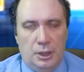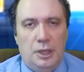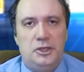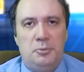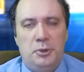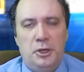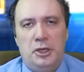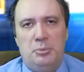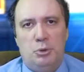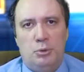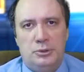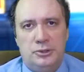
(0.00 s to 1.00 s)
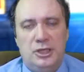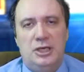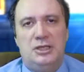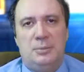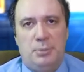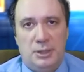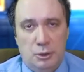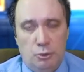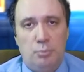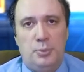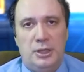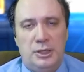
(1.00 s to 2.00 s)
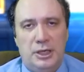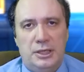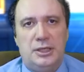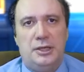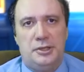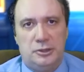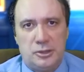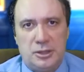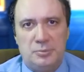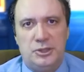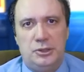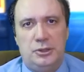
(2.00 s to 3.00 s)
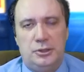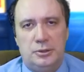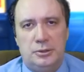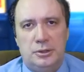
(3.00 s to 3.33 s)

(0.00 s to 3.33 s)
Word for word: И теперь ему за это, он полагает, хотят отомстить.